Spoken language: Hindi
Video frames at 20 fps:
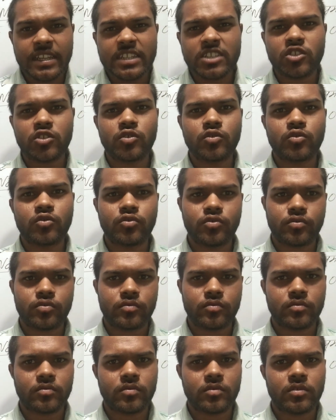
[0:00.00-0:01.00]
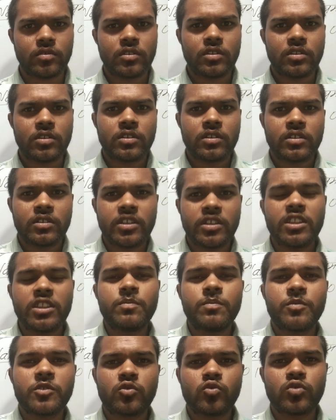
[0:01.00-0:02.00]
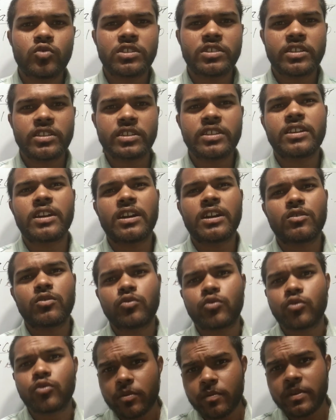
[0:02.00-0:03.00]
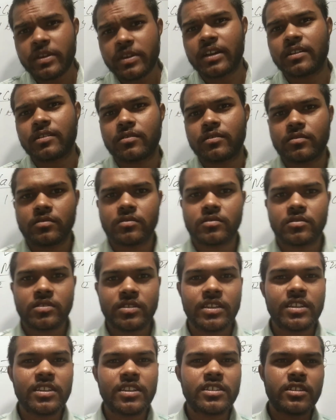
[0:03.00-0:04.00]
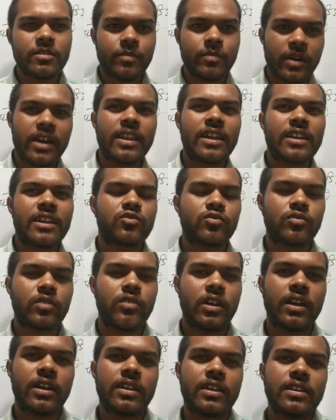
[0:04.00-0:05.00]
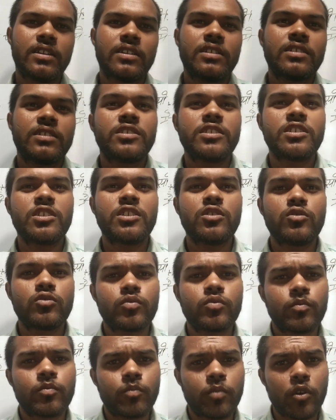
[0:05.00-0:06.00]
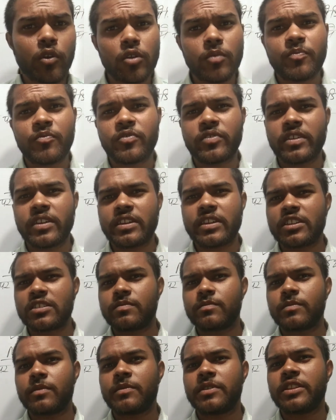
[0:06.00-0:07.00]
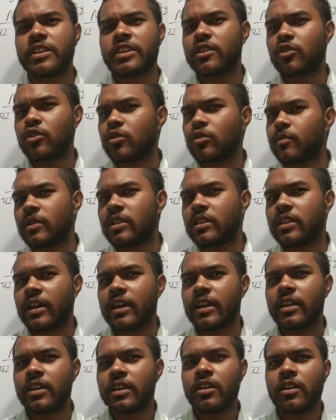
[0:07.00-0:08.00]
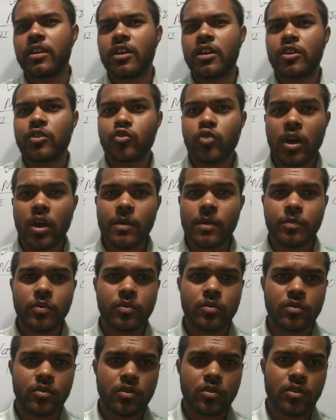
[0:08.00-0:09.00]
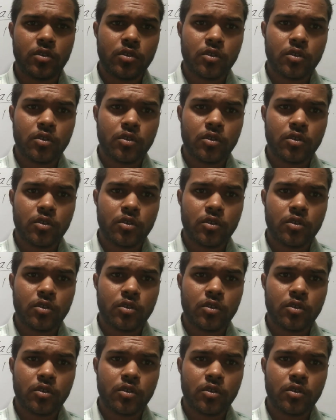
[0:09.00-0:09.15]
नेक्स्ट यूज यदि पशु के शरीर का कोई भी अंग शरीर से बाहर आ चुका है जैसे प्रोलप्स के केस में हमें देखने को मिलता है तो आप